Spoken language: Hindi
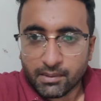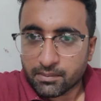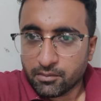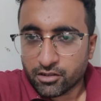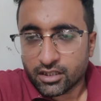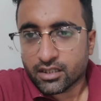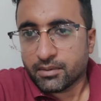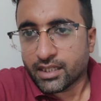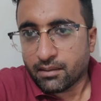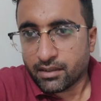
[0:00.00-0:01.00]
इनके बाद भी
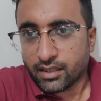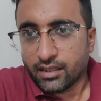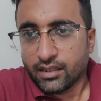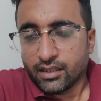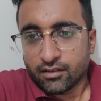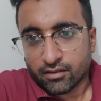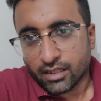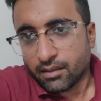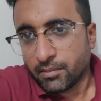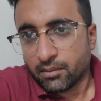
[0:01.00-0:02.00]
मुश्किल से अभी टाइम निकला है
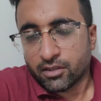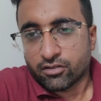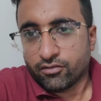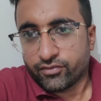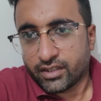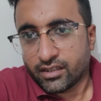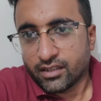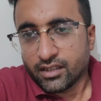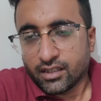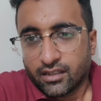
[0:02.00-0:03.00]
कि हम ही मसरूफ़ थे
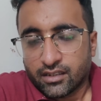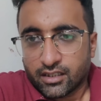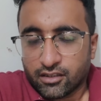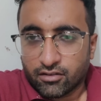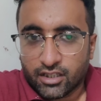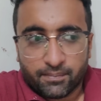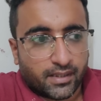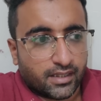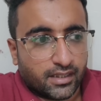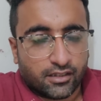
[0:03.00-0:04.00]
किसी को
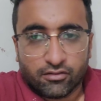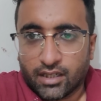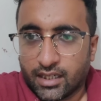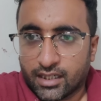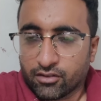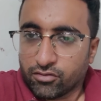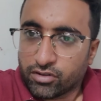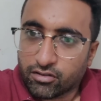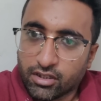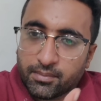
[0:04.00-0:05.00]
ट्रिप लग रही है तो वो आ रहा है
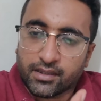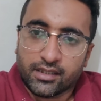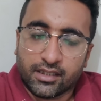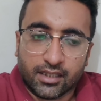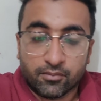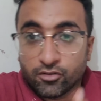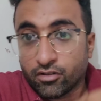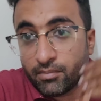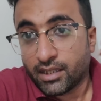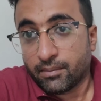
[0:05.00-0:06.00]
तो दूसरे को ड्रिप लग रही है
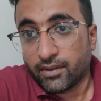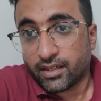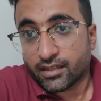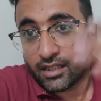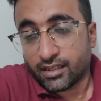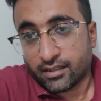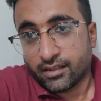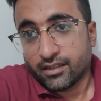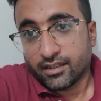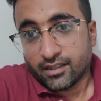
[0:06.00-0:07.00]
हम दोनों मियाँ भी इकट्ठे
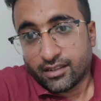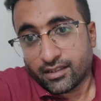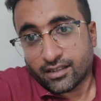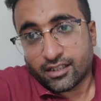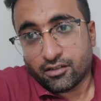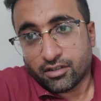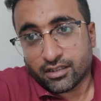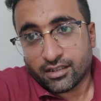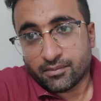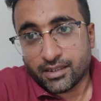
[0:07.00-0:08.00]
इकट्ठे
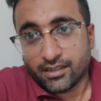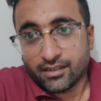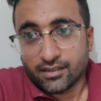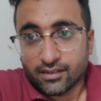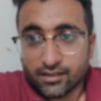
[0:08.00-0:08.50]
हो गए सिंह भाई